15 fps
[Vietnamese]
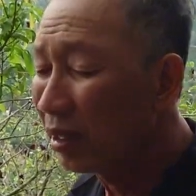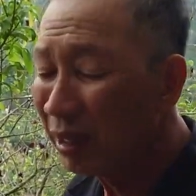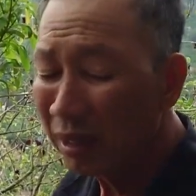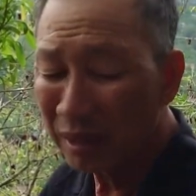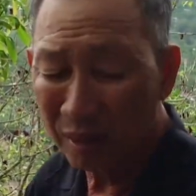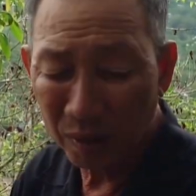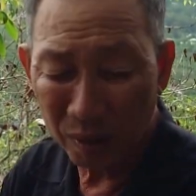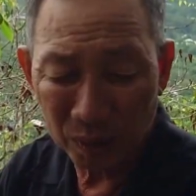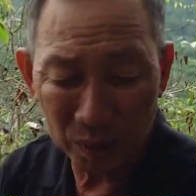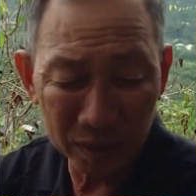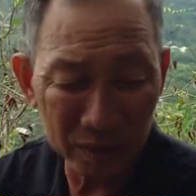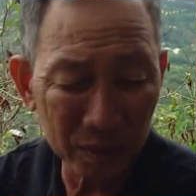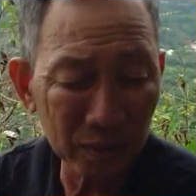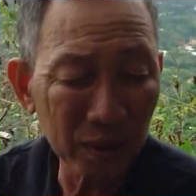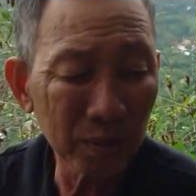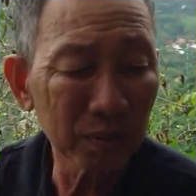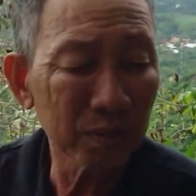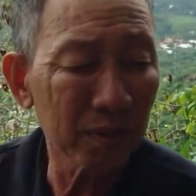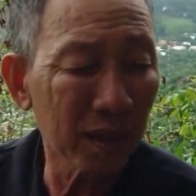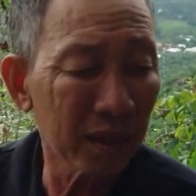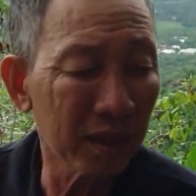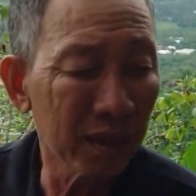rồi kia rồi tôi nói
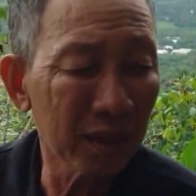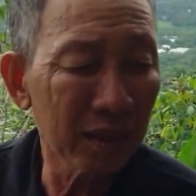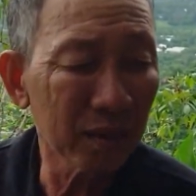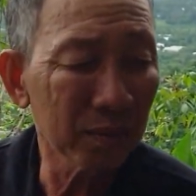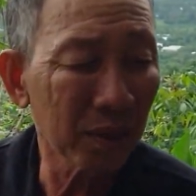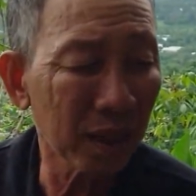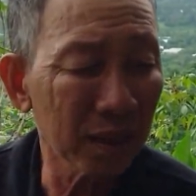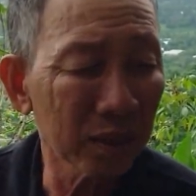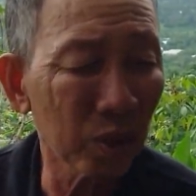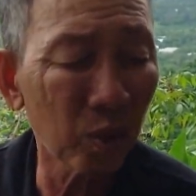ông từ ông